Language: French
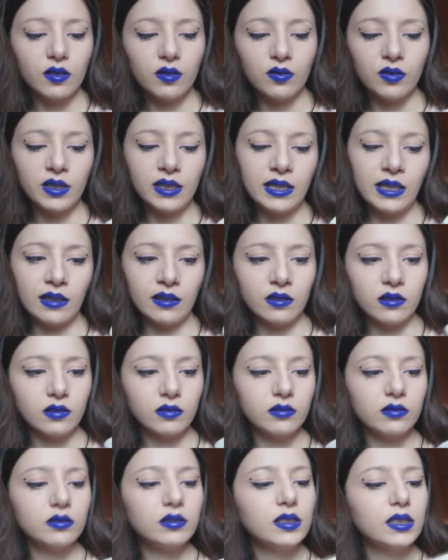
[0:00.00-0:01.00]
vegan.
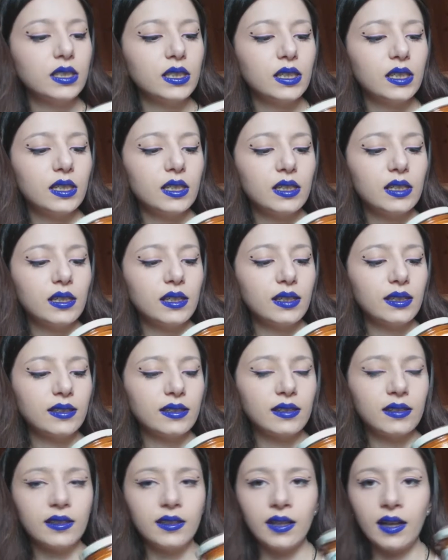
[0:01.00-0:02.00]
Et
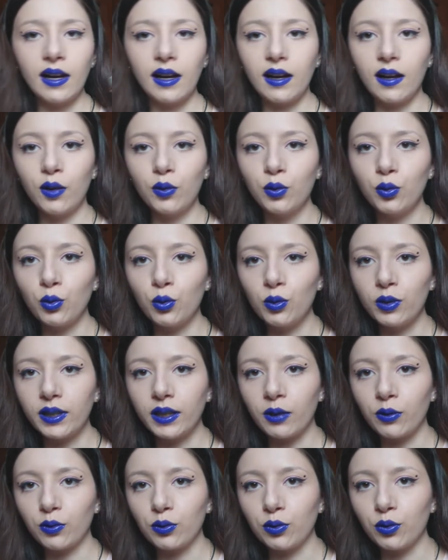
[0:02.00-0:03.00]
c'était à
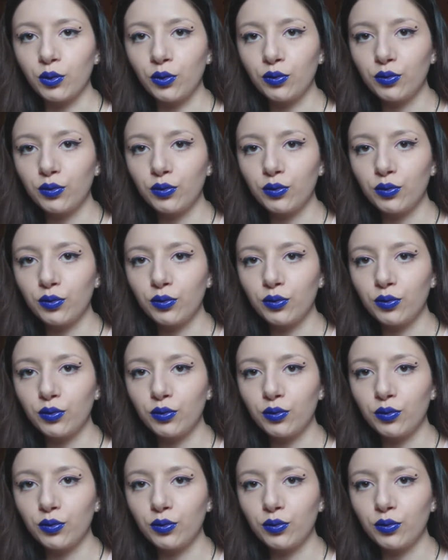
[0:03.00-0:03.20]
1,49€.